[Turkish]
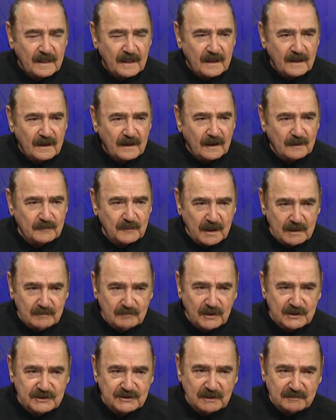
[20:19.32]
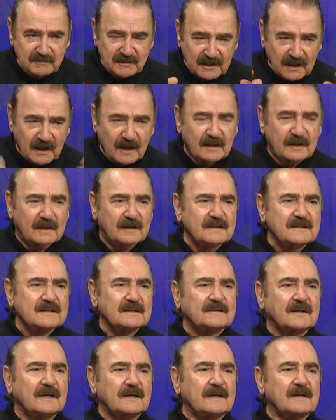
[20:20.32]
Ama en başta binalarınızı
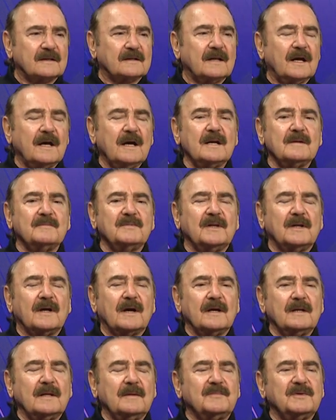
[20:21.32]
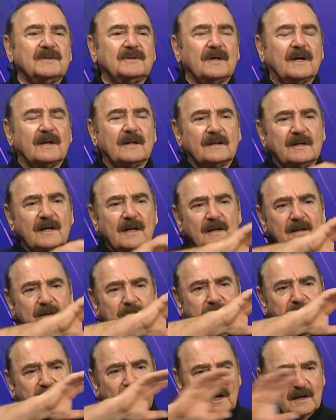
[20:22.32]
tarayın. Her binaya da bir tane de
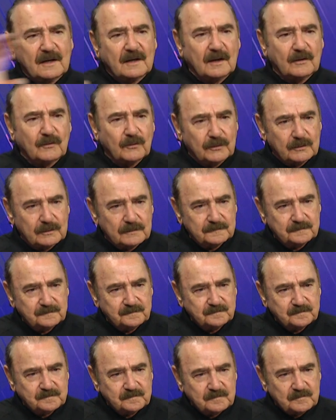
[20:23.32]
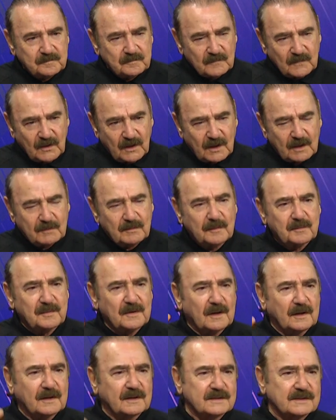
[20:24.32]
plaka koyun. Araba
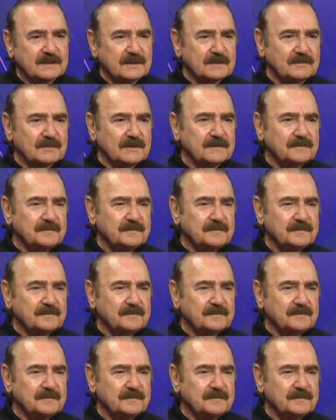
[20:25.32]
plakası gibi.